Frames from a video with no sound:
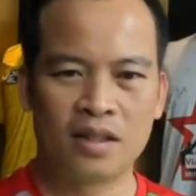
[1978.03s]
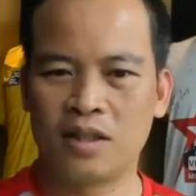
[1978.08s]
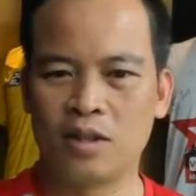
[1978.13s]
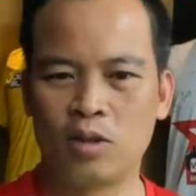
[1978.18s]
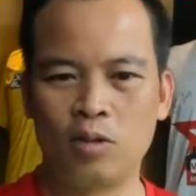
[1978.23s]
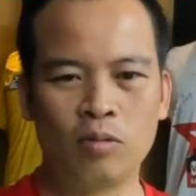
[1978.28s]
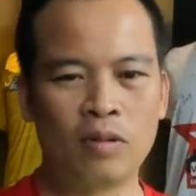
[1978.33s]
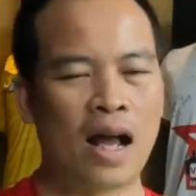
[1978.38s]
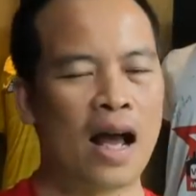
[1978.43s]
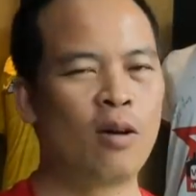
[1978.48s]

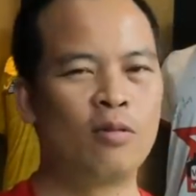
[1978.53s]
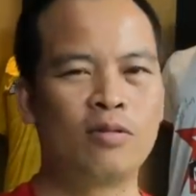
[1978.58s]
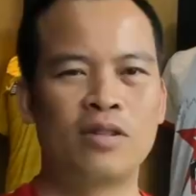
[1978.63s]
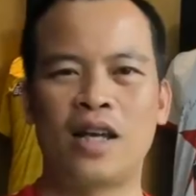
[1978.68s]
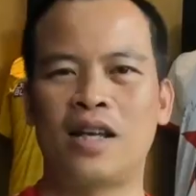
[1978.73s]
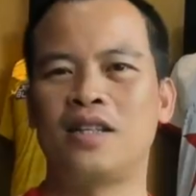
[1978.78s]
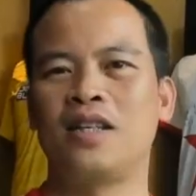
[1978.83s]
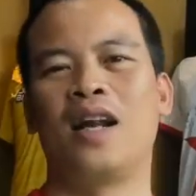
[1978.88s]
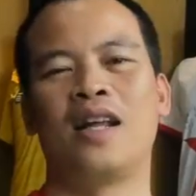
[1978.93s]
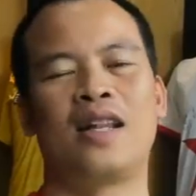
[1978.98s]
chúng ta cũng
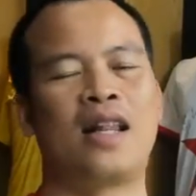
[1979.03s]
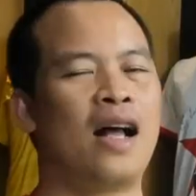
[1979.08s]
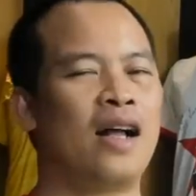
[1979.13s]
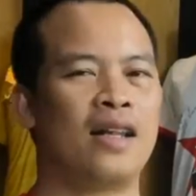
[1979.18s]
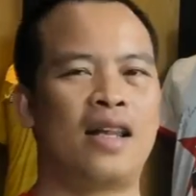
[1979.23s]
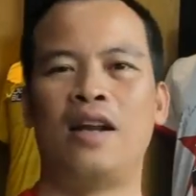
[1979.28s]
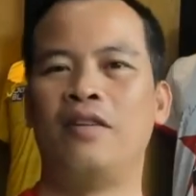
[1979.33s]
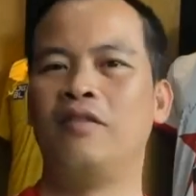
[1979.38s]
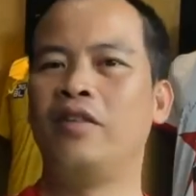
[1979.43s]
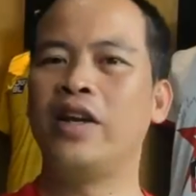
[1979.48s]
sẽ rất là thẳng
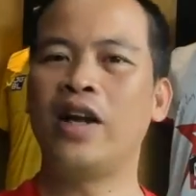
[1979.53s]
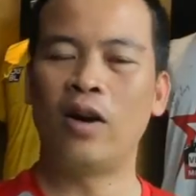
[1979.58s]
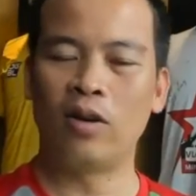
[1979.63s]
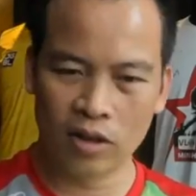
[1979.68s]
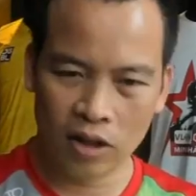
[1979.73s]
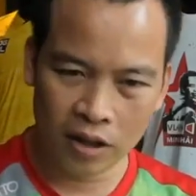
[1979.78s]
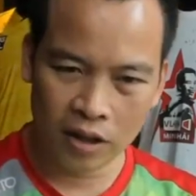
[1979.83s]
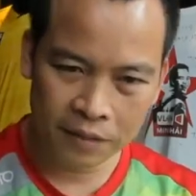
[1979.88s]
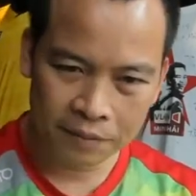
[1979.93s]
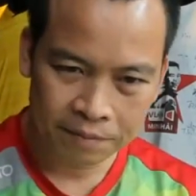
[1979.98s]
thắn với nhau thôi